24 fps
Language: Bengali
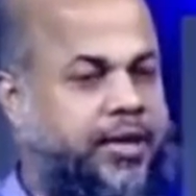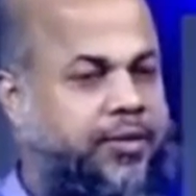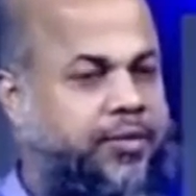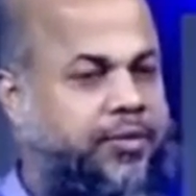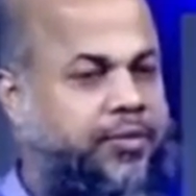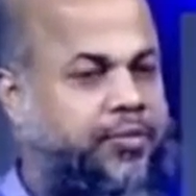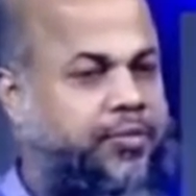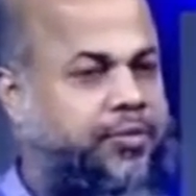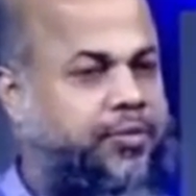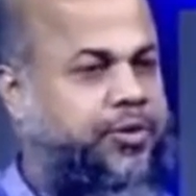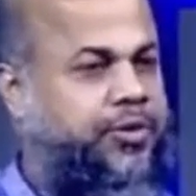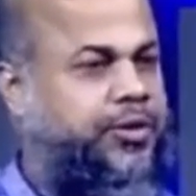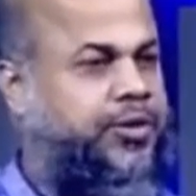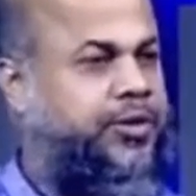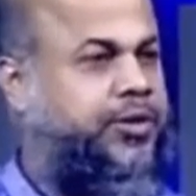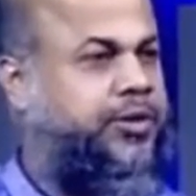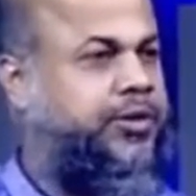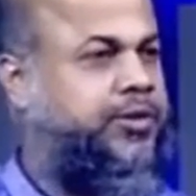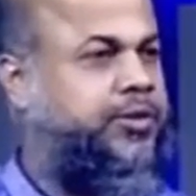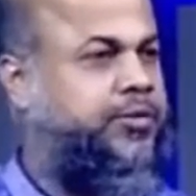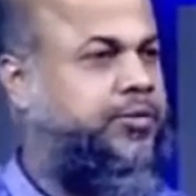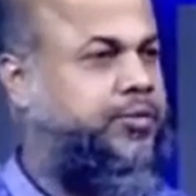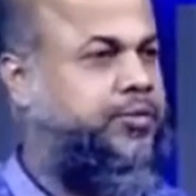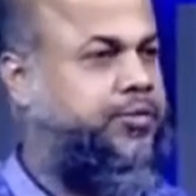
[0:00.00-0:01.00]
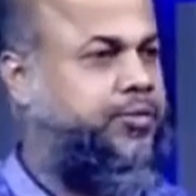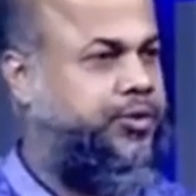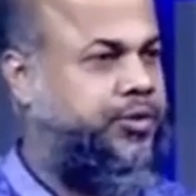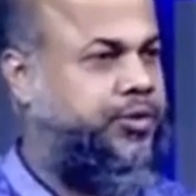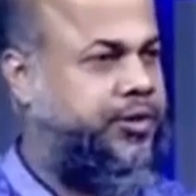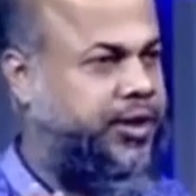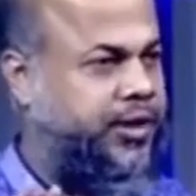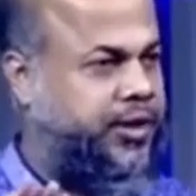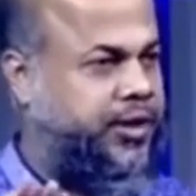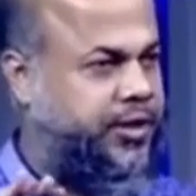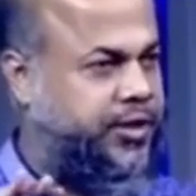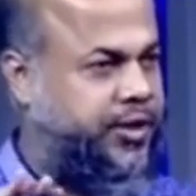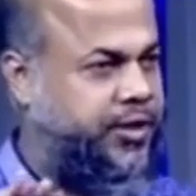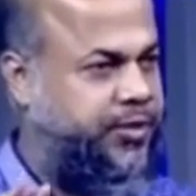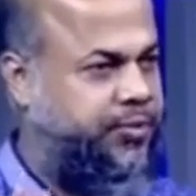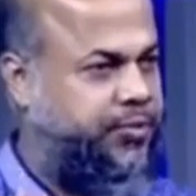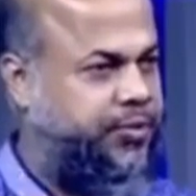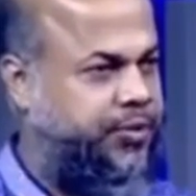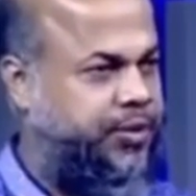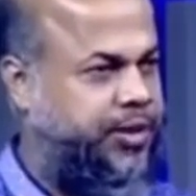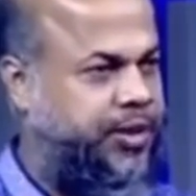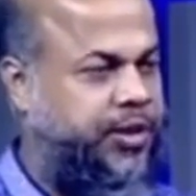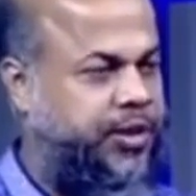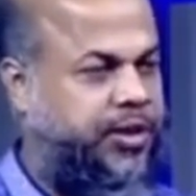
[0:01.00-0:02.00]
উপর উপর জায়গা থেকে
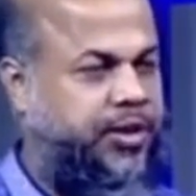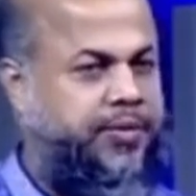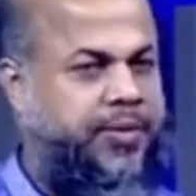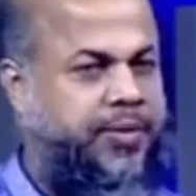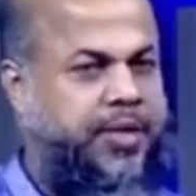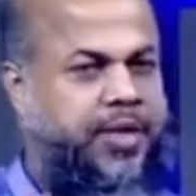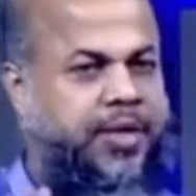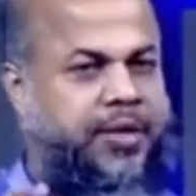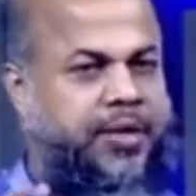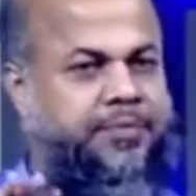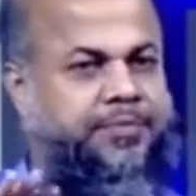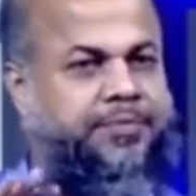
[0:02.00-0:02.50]
পড়ে গেলে বা